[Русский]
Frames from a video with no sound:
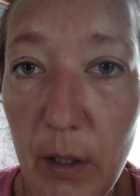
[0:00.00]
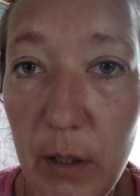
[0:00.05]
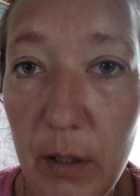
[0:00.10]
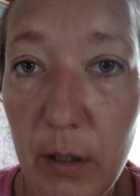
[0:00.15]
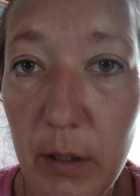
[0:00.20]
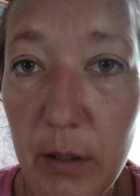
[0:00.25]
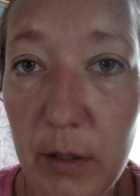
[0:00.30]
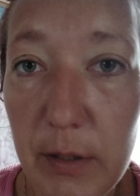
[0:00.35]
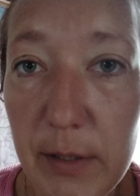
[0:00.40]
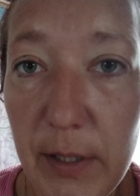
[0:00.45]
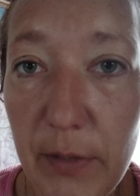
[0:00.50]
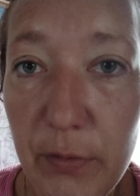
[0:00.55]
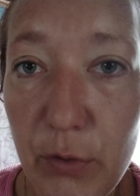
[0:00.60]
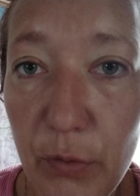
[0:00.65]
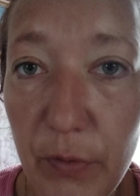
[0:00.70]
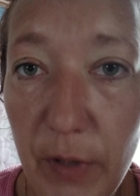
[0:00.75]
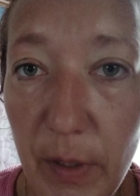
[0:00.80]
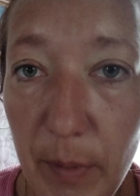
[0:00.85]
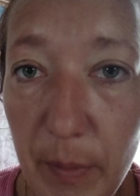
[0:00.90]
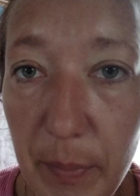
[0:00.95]
Э, за
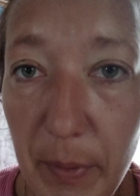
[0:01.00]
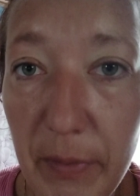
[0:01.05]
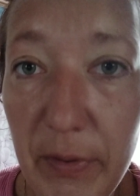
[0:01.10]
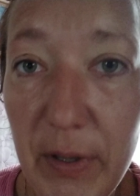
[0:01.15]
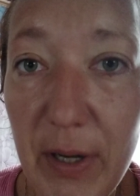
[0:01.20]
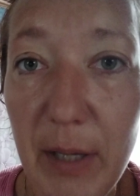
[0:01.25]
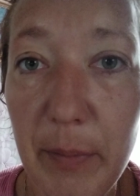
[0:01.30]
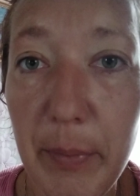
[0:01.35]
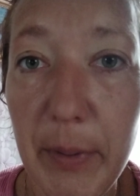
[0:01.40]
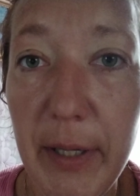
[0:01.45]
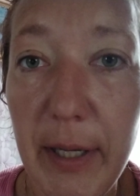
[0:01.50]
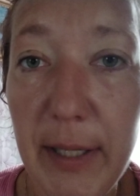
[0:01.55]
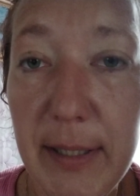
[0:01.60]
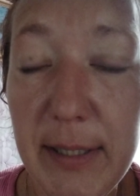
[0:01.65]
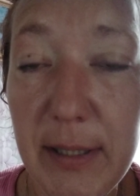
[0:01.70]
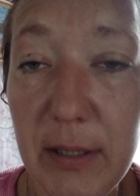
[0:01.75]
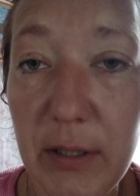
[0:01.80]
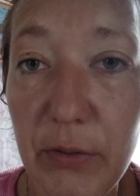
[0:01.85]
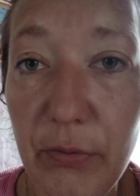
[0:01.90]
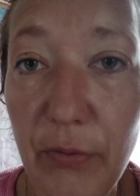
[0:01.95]
все время проверка
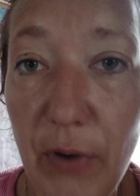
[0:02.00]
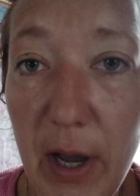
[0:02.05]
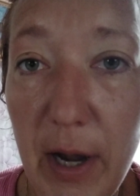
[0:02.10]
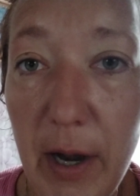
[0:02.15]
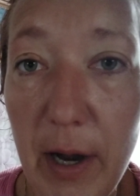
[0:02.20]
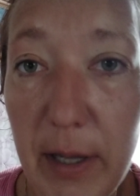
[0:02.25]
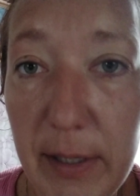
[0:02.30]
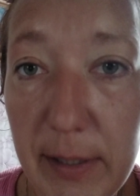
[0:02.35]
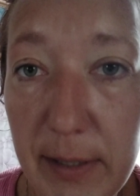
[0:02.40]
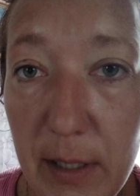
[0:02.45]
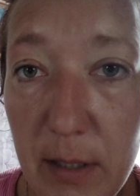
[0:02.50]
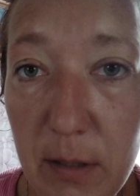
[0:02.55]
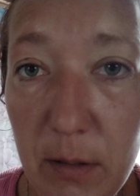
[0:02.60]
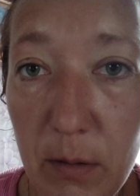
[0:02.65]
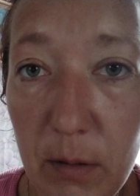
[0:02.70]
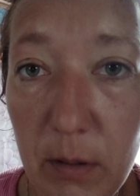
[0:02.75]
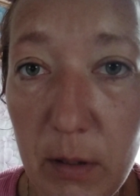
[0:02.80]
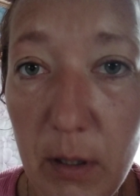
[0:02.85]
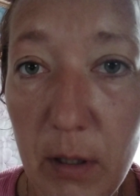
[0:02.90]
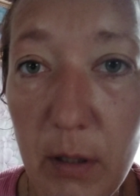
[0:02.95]
приходила два раза,
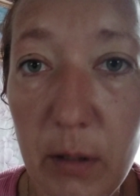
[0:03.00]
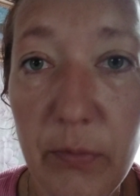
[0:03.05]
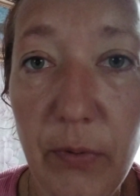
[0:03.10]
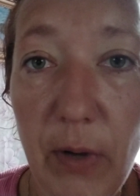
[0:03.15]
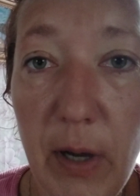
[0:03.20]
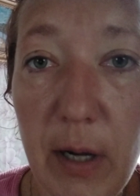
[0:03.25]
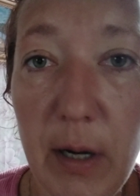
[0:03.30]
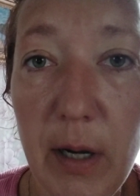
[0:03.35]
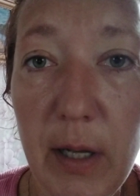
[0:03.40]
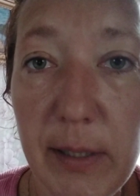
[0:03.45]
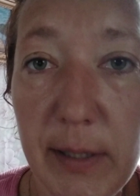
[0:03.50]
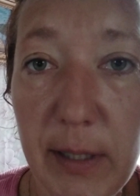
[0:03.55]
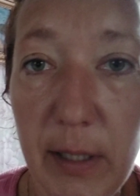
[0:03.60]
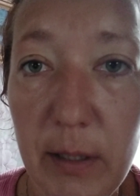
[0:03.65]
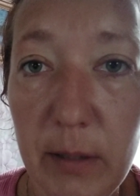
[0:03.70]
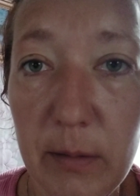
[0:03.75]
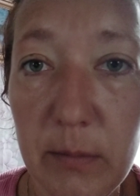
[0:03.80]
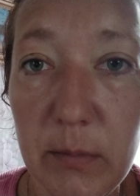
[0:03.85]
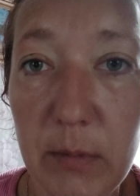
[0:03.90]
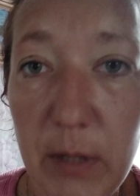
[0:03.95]
и два раза
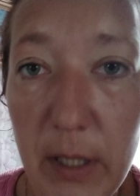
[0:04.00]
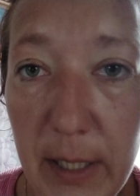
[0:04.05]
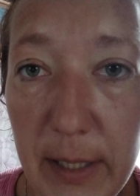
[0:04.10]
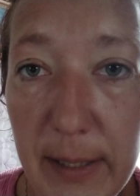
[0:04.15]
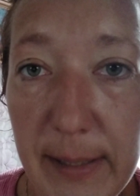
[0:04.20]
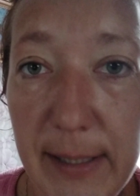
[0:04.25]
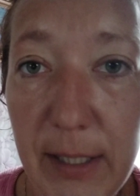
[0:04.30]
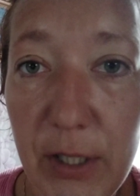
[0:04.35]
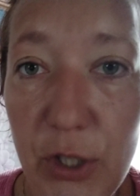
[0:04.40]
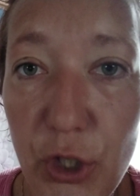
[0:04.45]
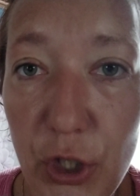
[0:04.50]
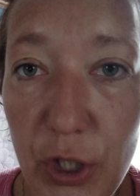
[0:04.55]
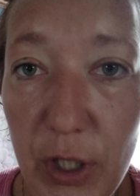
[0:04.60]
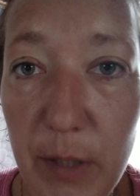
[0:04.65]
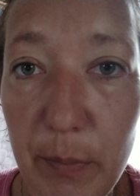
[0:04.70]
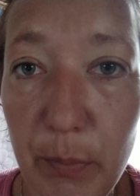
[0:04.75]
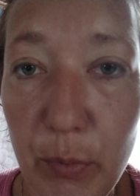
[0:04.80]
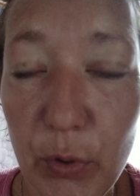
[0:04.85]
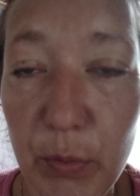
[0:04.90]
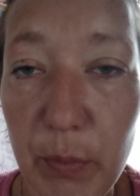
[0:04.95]
не
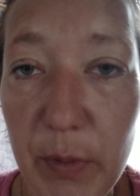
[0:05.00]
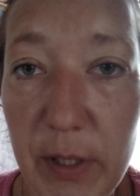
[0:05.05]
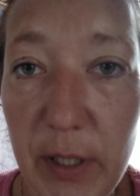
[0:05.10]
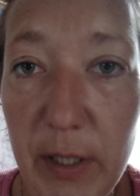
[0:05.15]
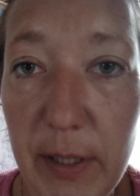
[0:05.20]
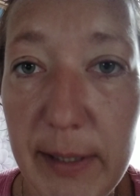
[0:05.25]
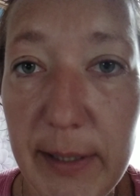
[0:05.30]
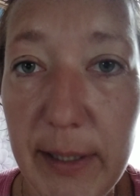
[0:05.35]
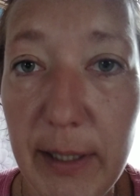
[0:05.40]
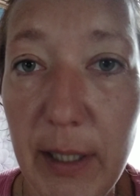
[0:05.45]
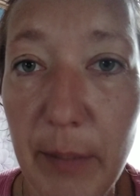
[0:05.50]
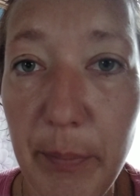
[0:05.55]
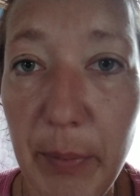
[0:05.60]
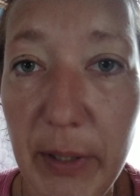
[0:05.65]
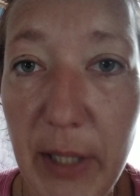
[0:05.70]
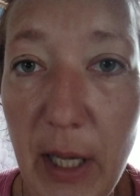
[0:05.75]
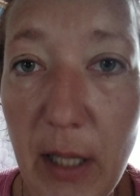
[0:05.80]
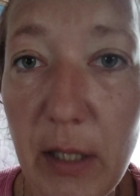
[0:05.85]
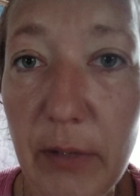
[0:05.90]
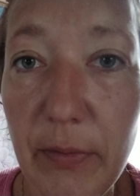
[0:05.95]
разрешили под материнский
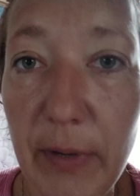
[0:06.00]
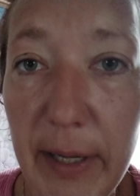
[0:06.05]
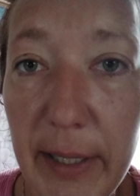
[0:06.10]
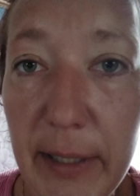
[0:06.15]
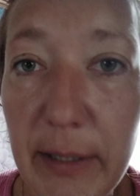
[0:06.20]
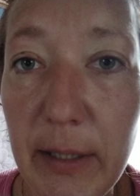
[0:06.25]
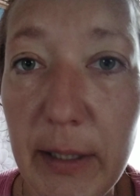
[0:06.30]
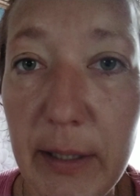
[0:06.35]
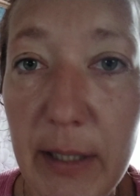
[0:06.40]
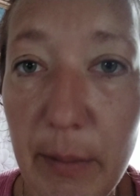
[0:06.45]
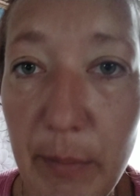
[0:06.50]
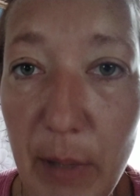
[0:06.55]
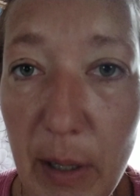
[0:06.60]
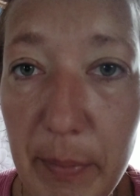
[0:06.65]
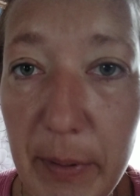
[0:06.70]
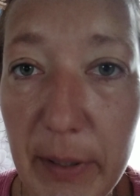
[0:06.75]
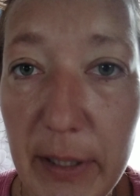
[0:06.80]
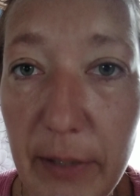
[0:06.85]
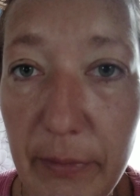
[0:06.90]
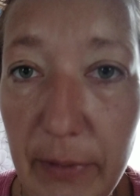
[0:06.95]
капитал аварийные дома
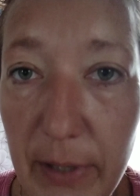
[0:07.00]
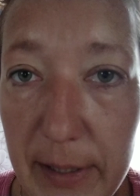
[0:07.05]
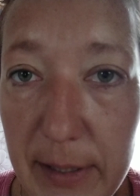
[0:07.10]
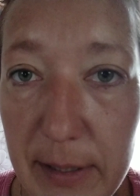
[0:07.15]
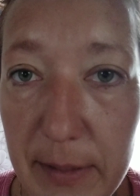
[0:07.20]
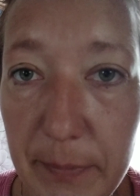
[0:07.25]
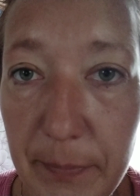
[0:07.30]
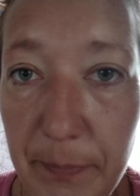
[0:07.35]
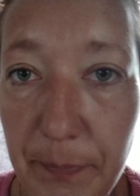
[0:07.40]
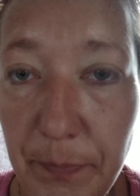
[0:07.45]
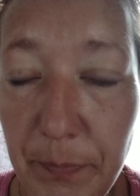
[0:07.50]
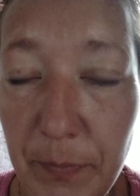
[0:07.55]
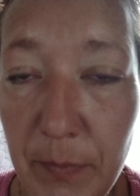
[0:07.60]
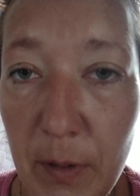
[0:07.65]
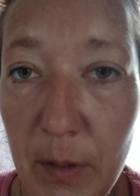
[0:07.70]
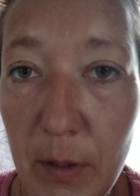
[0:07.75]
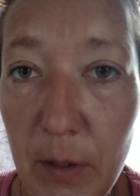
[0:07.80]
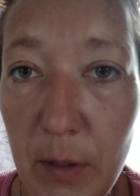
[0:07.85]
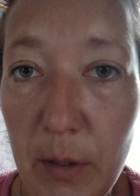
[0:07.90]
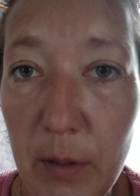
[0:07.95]
продавать.
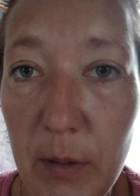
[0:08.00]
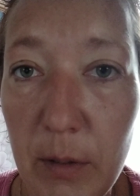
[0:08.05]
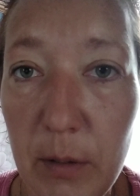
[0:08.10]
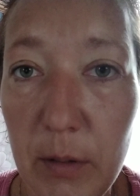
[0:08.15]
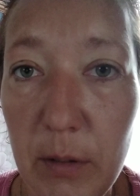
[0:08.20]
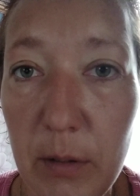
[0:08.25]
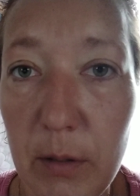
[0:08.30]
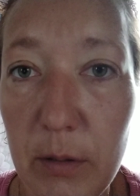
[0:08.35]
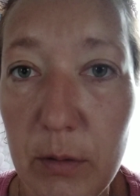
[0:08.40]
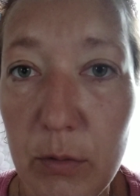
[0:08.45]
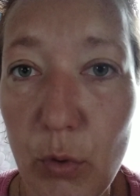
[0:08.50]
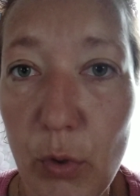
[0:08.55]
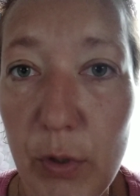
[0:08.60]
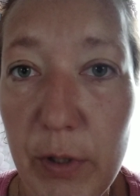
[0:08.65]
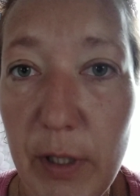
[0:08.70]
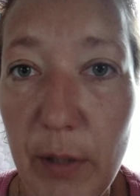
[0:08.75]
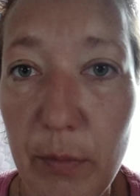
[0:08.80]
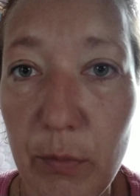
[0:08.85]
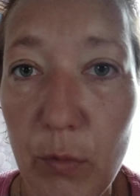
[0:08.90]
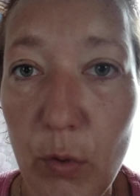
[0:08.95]
Э, то
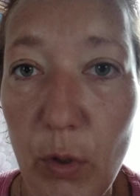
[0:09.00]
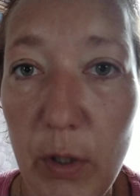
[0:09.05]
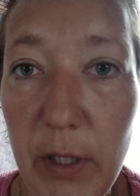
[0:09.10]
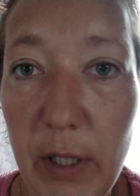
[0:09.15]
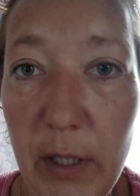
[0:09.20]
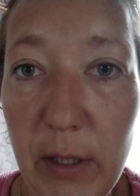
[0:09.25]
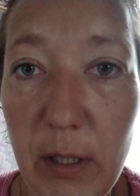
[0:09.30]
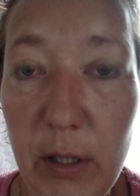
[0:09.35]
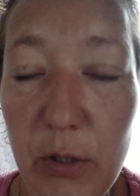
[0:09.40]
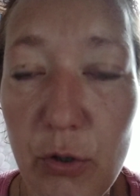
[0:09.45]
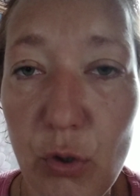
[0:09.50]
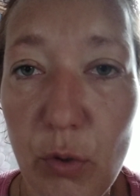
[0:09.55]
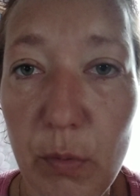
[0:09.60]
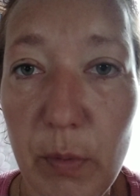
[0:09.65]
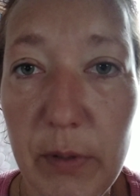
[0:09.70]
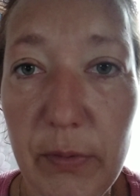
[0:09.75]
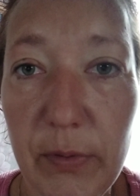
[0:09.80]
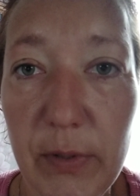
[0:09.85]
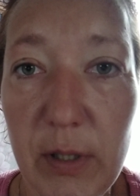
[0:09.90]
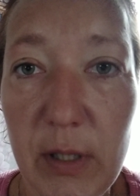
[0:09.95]
есть там туалет должно
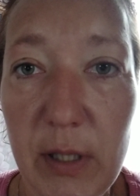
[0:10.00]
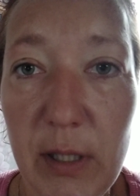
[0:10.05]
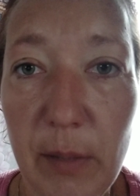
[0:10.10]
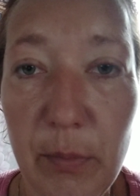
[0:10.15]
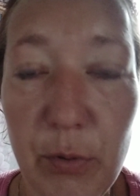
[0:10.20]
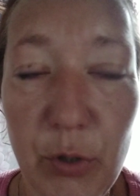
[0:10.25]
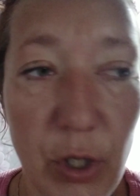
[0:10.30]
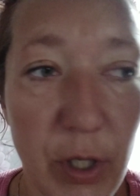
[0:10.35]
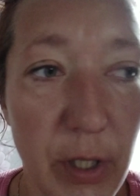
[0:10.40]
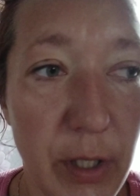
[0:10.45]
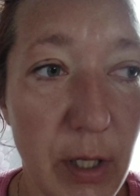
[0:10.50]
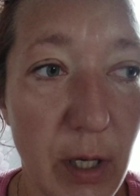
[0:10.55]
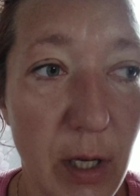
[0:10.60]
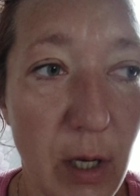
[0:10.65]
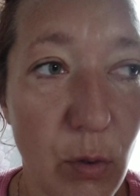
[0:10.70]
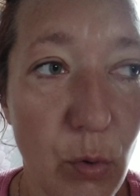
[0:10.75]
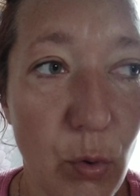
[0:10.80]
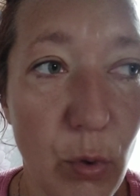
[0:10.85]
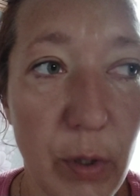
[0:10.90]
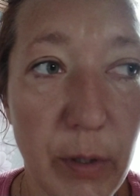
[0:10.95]
быть, водоснабжение
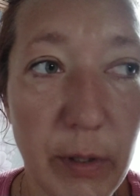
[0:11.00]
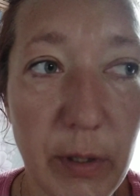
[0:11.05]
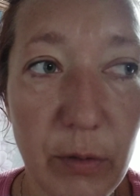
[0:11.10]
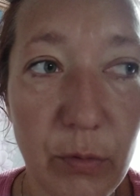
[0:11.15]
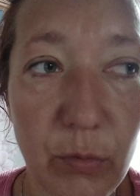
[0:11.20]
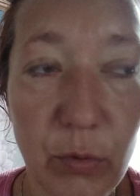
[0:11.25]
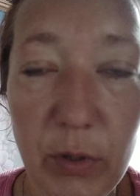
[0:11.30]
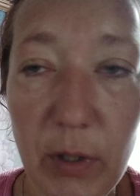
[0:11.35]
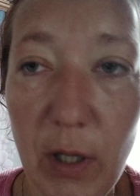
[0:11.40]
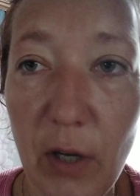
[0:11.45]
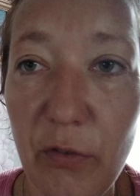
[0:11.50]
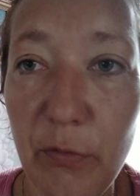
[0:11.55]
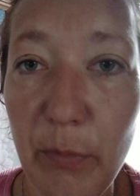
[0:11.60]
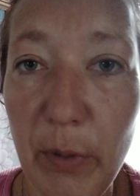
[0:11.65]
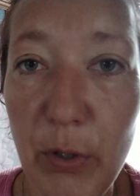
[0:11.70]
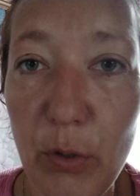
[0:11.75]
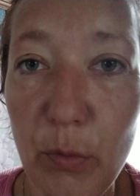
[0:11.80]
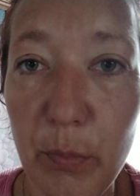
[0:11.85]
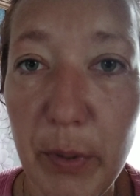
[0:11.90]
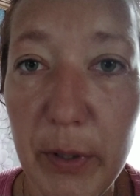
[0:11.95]
какое-то. Ну вот как в
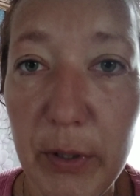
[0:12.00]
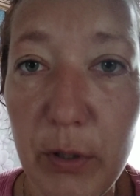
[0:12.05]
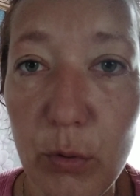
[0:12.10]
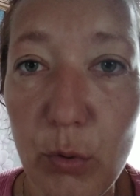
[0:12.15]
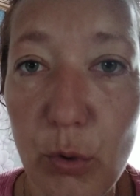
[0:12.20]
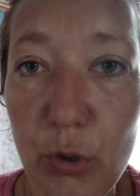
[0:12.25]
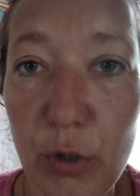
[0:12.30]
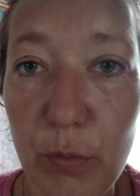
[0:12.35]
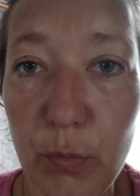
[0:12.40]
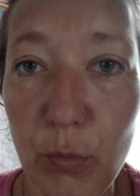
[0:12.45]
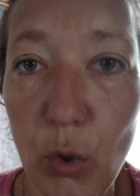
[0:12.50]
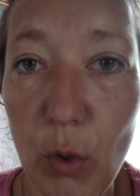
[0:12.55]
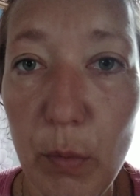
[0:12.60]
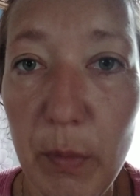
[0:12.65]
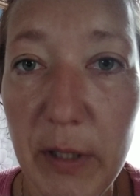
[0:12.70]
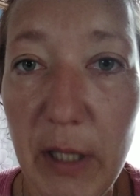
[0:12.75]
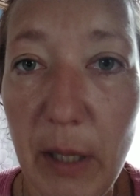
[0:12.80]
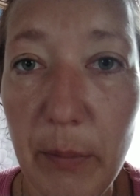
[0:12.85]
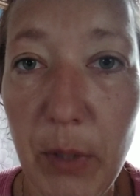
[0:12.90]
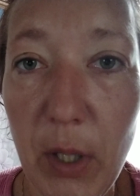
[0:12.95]
моем предыдущем
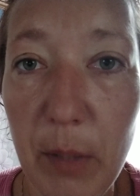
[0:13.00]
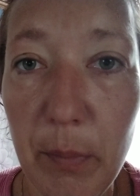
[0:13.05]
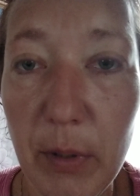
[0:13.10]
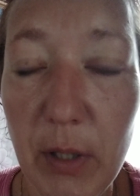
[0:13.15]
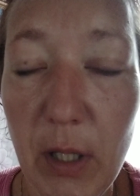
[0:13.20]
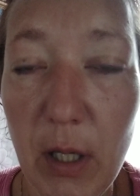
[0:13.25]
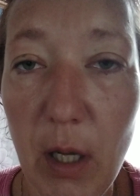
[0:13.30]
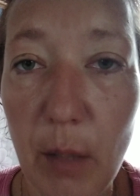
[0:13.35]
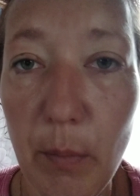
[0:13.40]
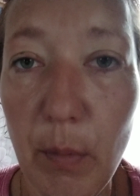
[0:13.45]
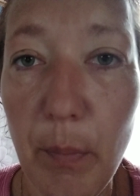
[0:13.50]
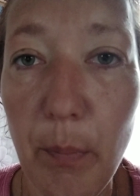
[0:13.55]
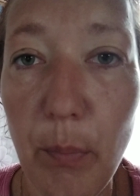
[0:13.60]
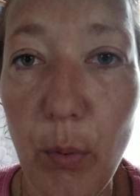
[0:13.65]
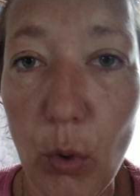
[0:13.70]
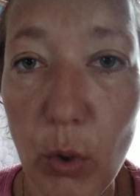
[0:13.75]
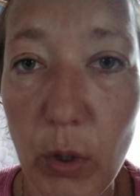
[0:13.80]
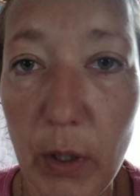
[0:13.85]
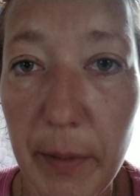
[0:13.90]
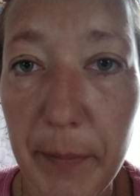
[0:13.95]
доме, там не было как бы
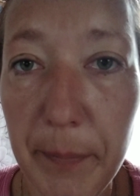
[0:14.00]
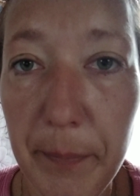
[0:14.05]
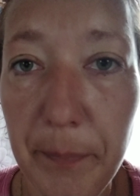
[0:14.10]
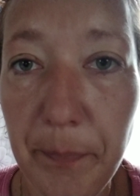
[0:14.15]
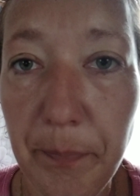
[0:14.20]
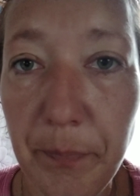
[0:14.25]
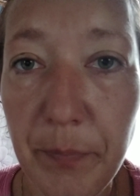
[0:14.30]
пола.